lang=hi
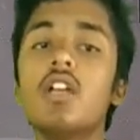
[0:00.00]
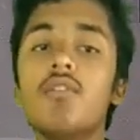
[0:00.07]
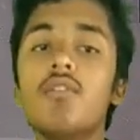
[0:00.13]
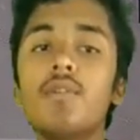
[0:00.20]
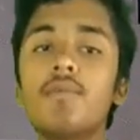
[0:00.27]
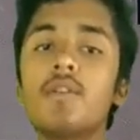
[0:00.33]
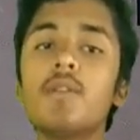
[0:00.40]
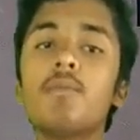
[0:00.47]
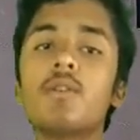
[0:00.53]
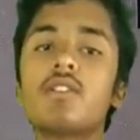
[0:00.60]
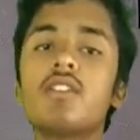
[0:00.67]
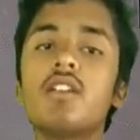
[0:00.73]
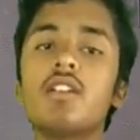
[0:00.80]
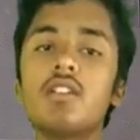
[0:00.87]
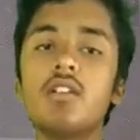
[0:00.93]
फिफ्टी
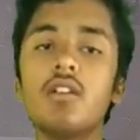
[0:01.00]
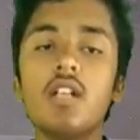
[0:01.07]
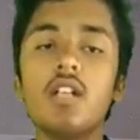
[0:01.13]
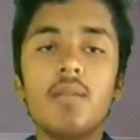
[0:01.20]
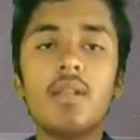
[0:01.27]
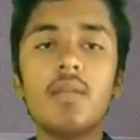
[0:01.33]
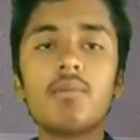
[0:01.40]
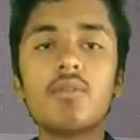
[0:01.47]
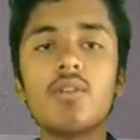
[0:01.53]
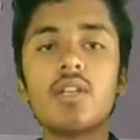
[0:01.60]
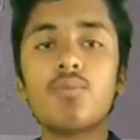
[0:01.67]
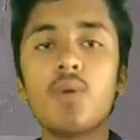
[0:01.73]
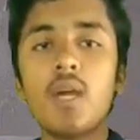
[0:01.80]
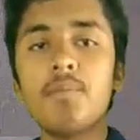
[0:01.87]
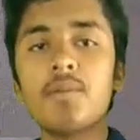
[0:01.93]
परसेंट से मतलब ट्वेंटी
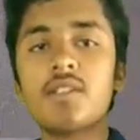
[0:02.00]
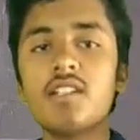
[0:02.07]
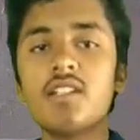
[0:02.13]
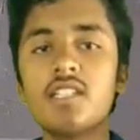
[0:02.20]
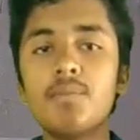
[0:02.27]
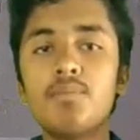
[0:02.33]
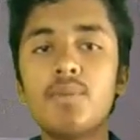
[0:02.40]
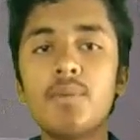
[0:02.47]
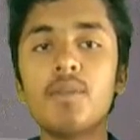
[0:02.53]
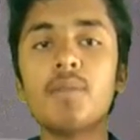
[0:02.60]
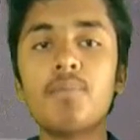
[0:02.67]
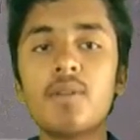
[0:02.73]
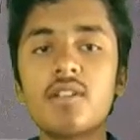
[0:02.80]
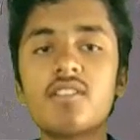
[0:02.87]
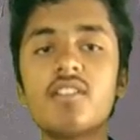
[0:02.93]
फाइव परसेंट से फिफ्टी
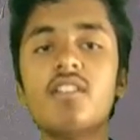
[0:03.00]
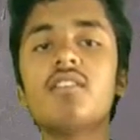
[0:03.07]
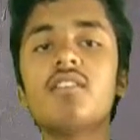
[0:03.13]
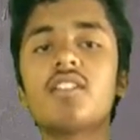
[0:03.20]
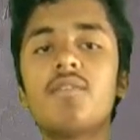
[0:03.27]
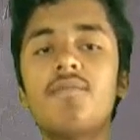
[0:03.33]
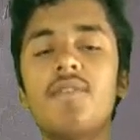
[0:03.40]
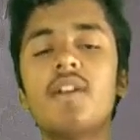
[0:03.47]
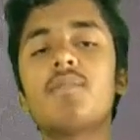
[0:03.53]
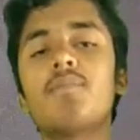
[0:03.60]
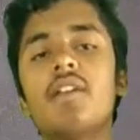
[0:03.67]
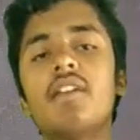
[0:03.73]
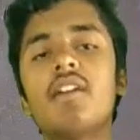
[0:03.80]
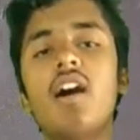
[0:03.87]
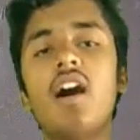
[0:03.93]
परसेंट तक इफेक्ट
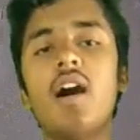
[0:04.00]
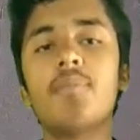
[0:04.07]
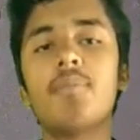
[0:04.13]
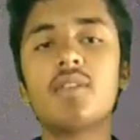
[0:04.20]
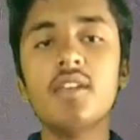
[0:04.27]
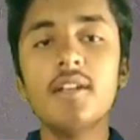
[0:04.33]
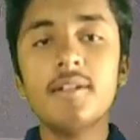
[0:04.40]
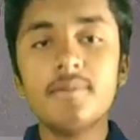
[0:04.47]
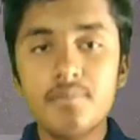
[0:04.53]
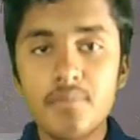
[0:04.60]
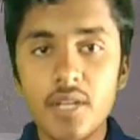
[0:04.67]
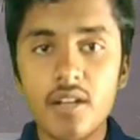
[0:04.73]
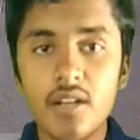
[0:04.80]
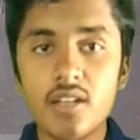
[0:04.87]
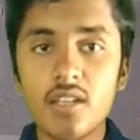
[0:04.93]
पड़ेगा आपकी
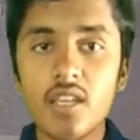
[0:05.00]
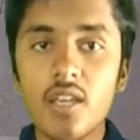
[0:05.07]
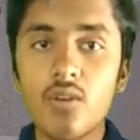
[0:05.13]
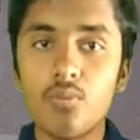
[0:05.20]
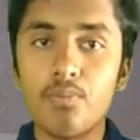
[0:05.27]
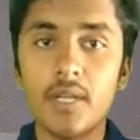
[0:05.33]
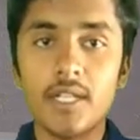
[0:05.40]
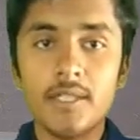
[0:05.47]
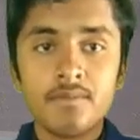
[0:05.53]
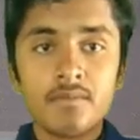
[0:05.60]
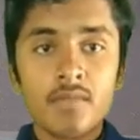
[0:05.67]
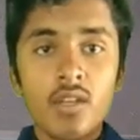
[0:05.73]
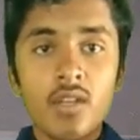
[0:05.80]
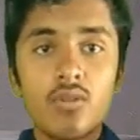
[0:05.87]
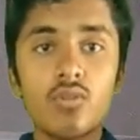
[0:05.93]
बैटरी के ऊपर
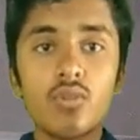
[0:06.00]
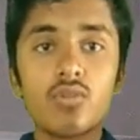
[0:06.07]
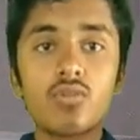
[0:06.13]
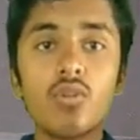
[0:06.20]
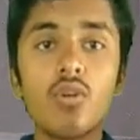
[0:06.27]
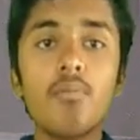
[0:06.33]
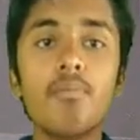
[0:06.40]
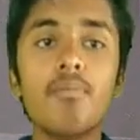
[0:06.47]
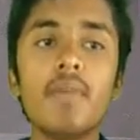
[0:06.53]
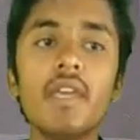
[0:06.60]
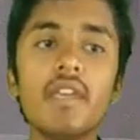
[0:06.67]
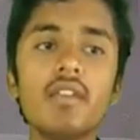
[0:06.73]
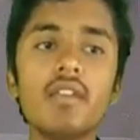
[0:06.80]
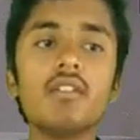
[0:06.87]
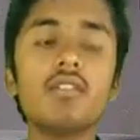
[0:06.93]
तो दोस्तों
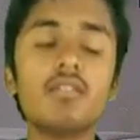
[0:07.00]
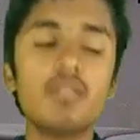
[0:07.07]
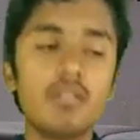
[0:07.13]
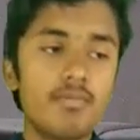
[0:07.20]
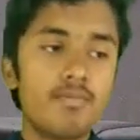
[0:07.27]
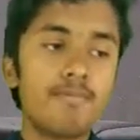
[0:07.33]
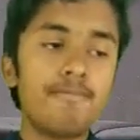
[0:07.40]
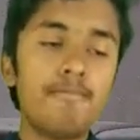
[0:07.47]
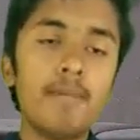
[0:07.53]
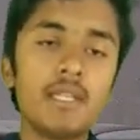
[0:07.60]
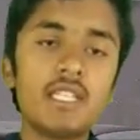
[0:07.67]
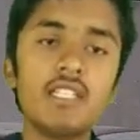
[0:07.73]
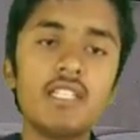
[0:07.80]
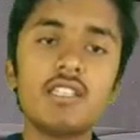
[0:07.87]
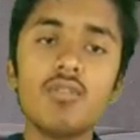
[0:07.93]
मैं
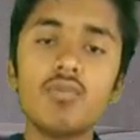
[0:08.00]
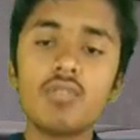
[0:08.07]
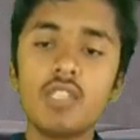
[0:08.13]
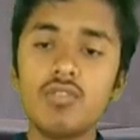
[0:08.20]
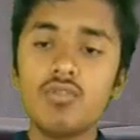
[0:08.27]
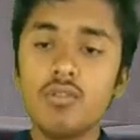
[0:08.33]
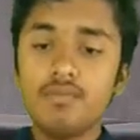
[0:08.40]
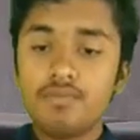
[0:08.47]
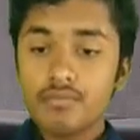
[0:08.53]
बता देता हूं कि जो